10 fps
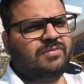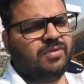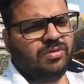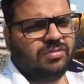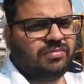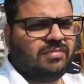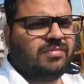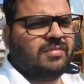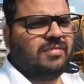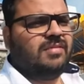वो
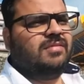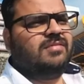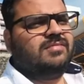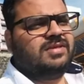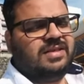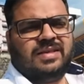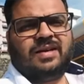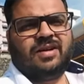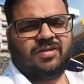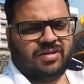सीज़न
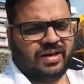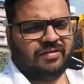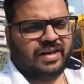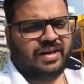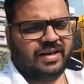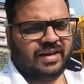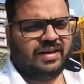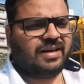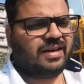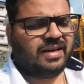के अकॉर्डिंग वेरी
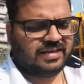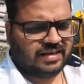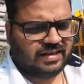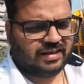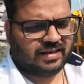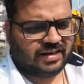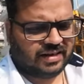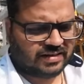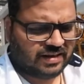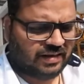करेगा कि कैसा रहता है
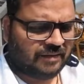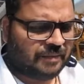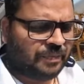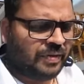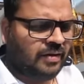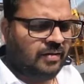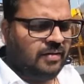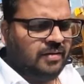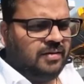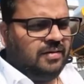कैसा
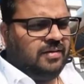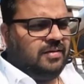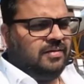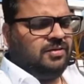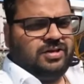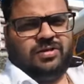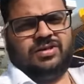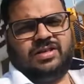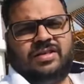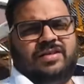नहीं तो चलो
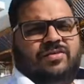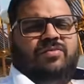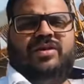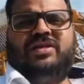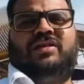चलते हैं रूम में